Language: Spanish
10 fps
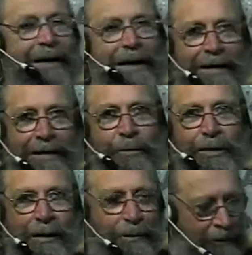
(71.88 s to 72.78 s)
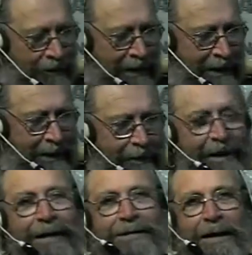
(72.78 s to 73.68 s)
El diputado Borsari, la
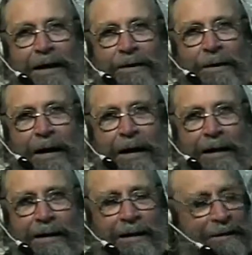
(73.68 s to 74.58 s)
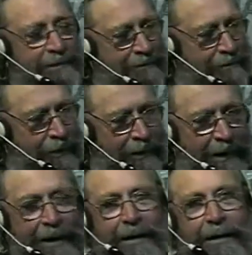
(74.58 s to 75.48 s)
verdad que se le cayó la careta
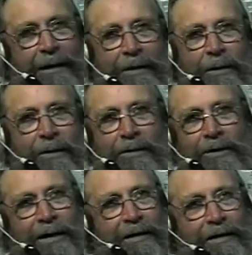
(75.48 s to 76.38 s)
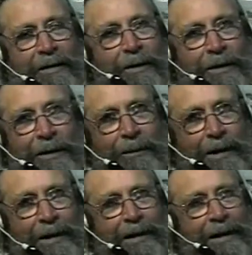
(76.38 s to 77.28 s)
porque dijo cosas
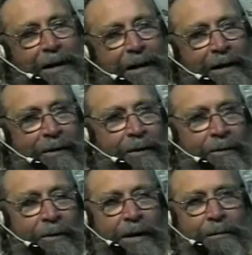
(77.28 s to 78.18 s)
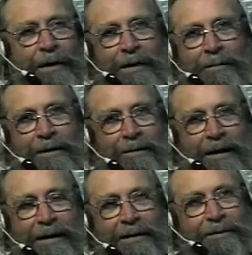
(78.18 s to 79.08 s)
horribles, ¿no? Nunca pensé
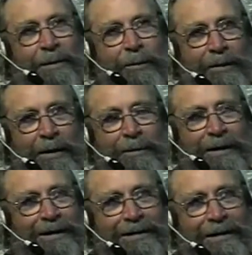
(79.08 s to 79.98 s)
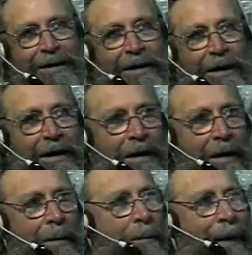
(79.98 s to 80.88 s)
pensar que un diputado pudiera decir
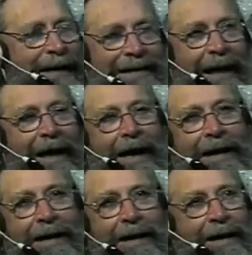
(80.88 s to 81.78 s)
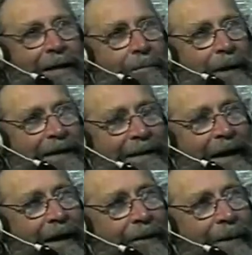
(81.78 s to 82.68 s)
para sacarle para
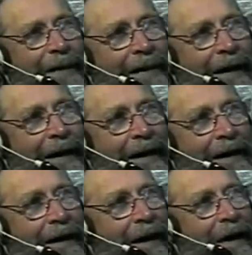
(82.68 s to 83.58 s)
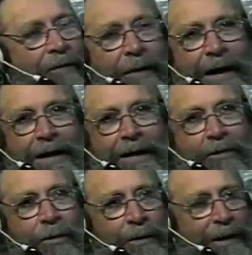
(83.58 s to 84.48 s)
sacarle ventaja al frente
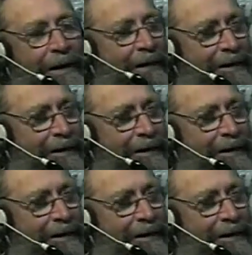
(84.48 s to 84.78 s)
sobre